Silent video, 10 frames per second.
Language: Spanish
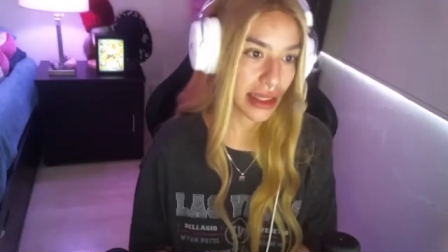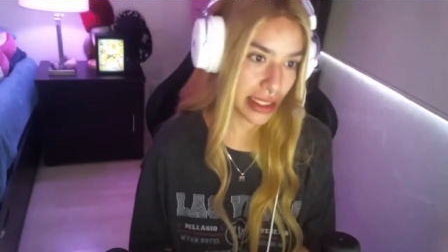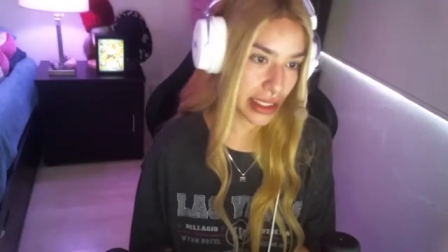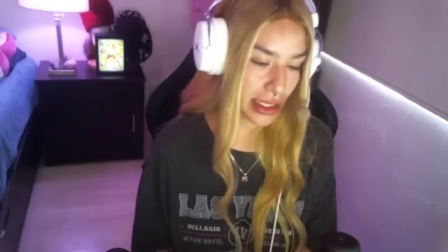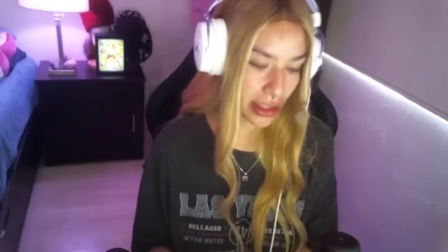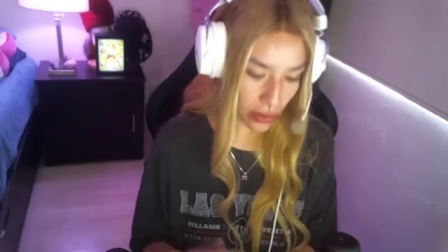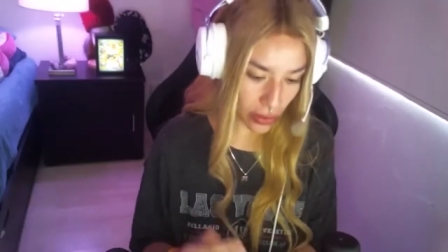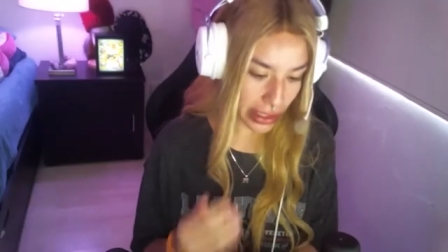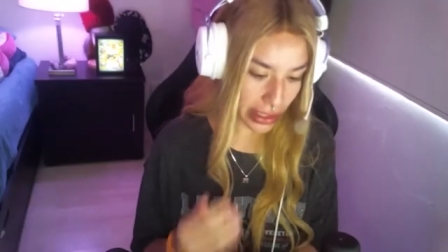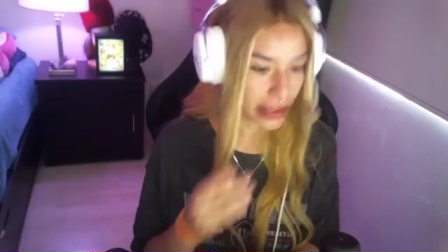y lo
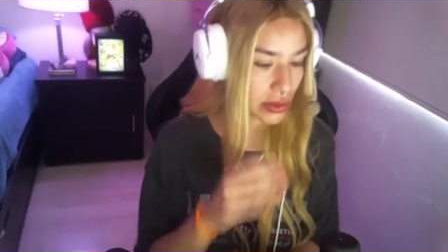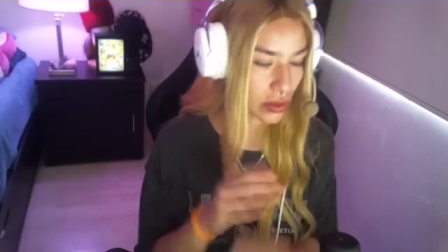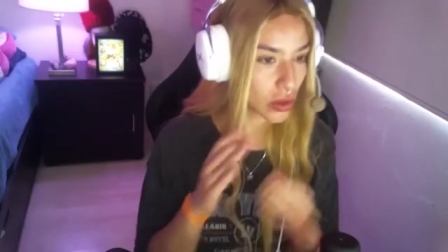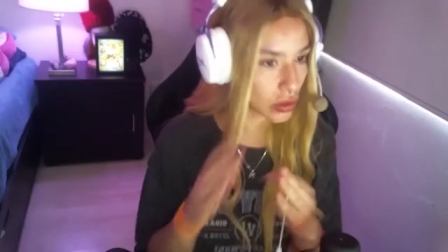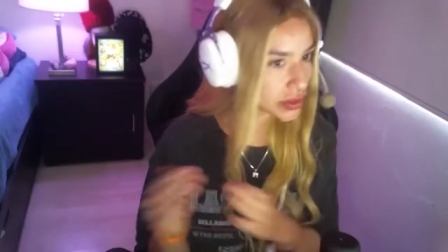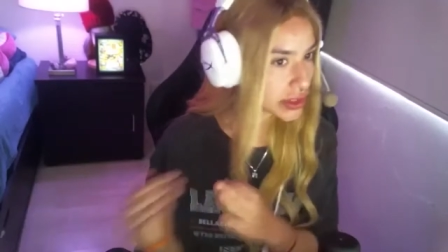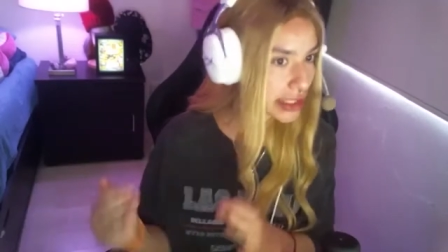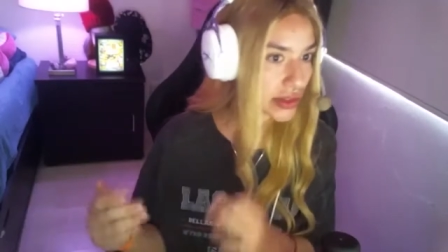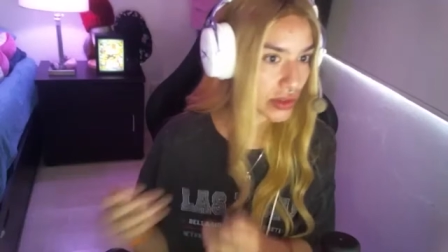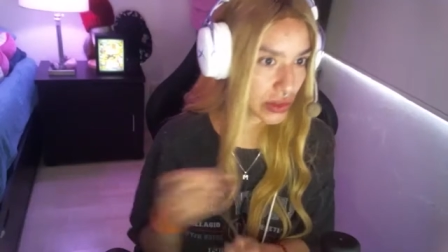que son
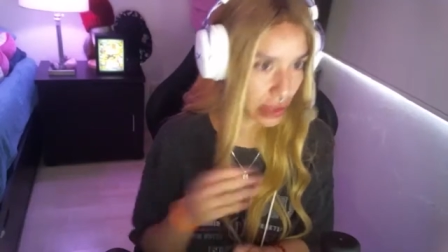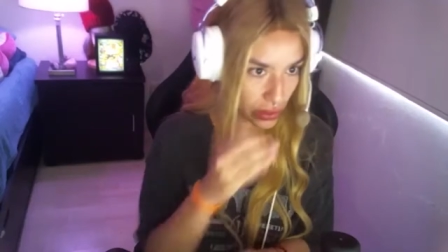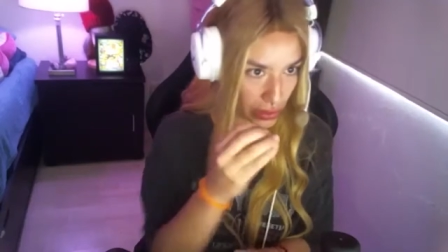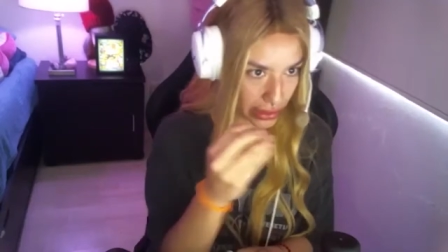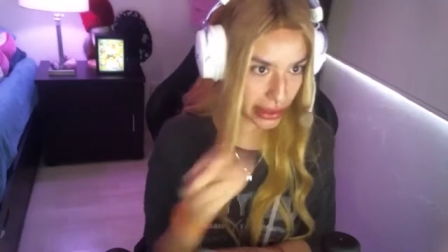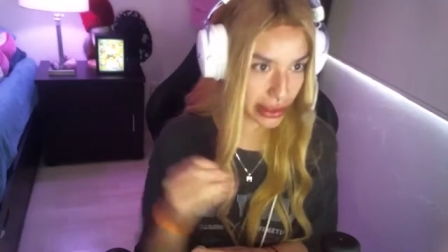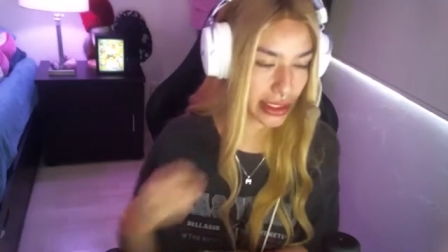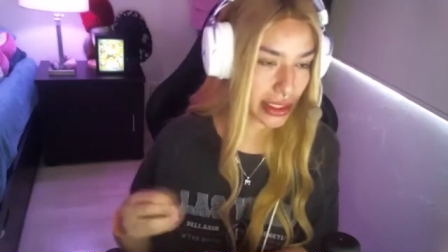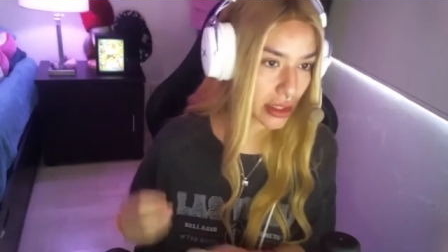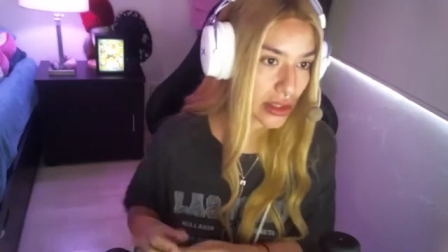concisos y los que sí tienen
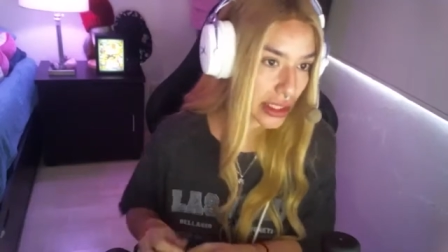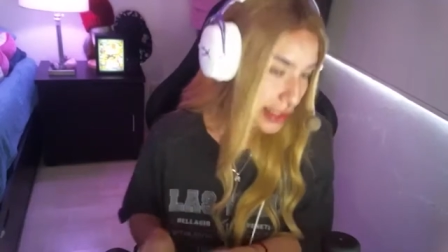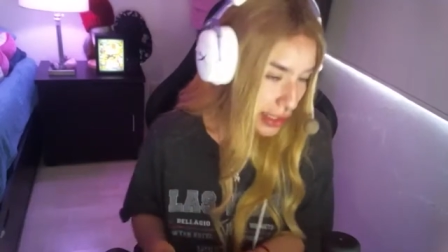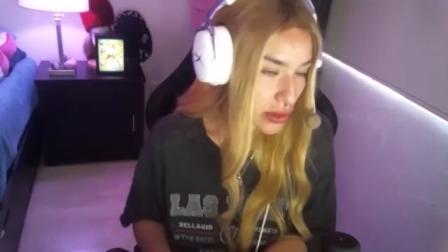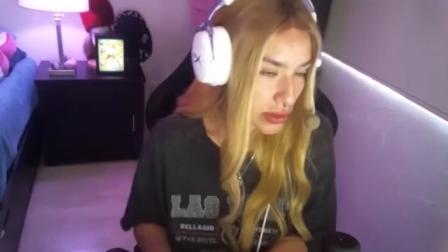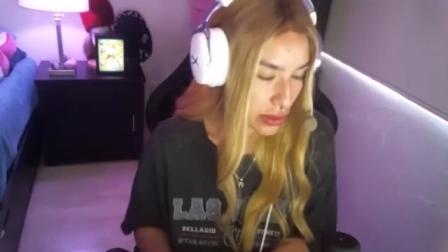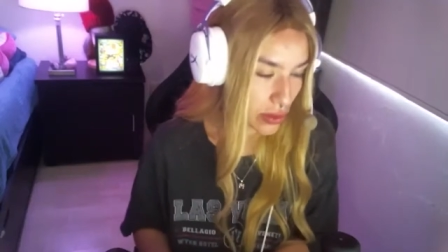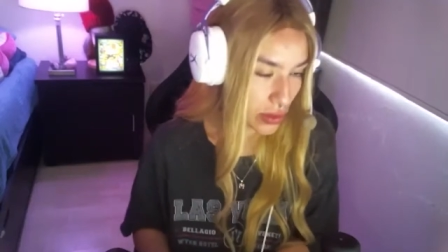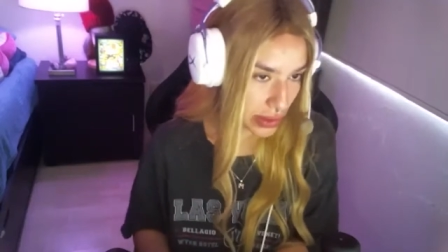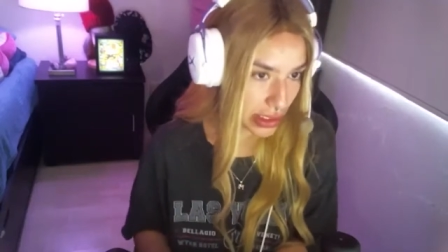algo que decir los,
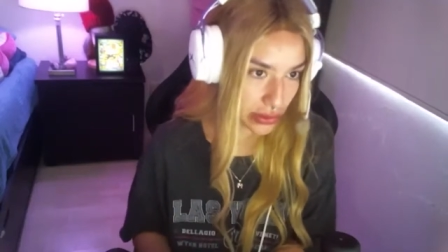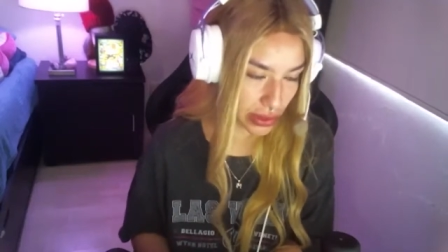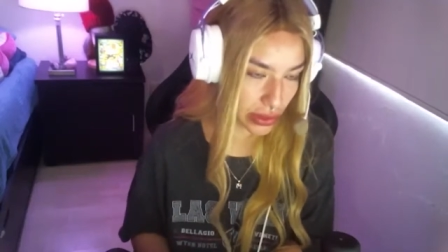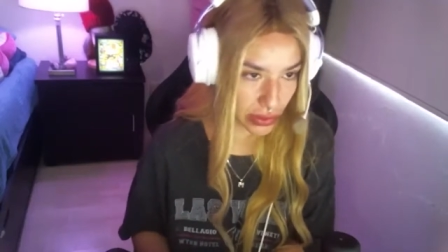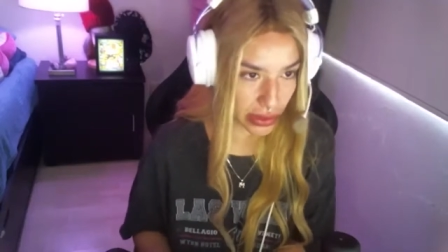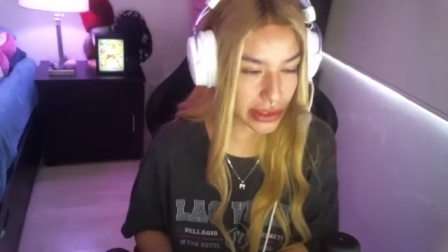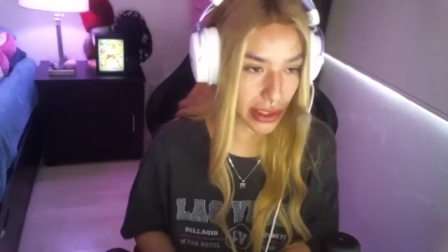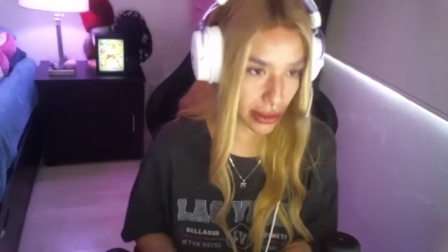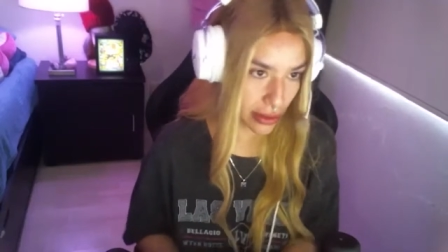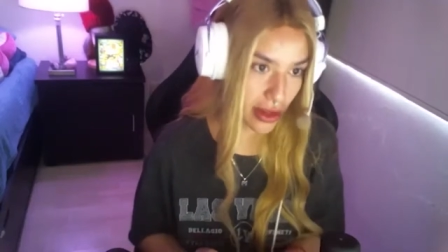los trato de
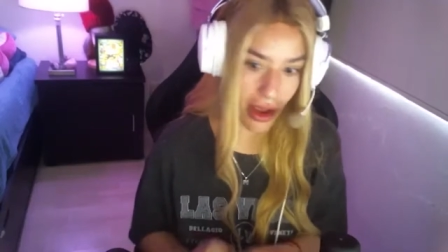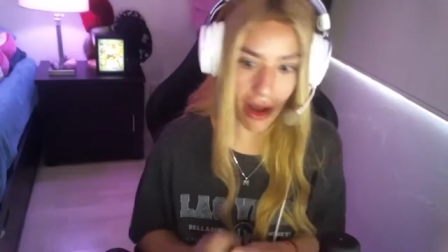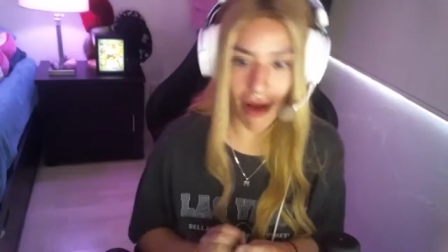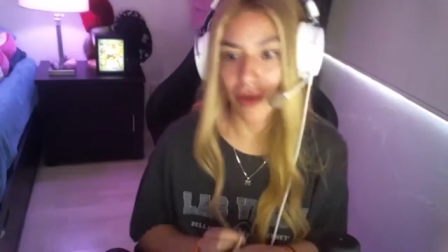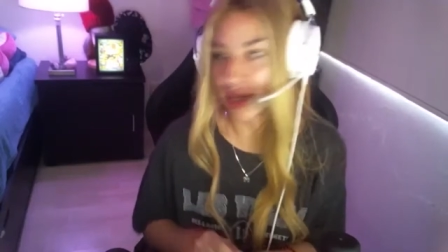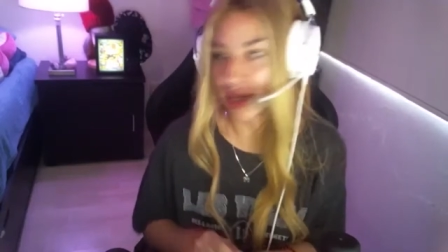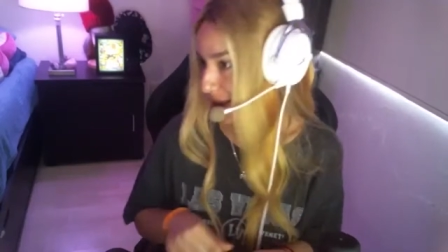contestar, aunque